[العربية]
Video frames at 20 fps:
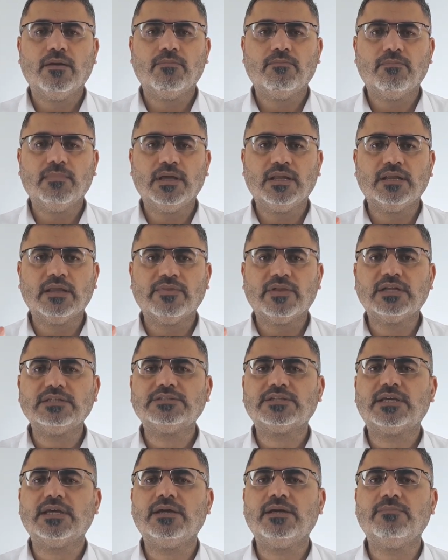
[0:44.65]
من
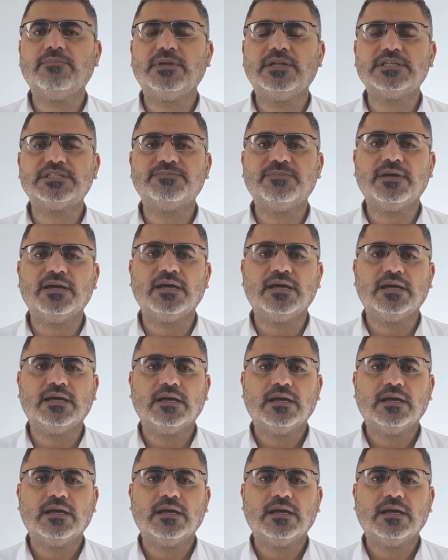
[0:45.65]
نظرتك بالنسبة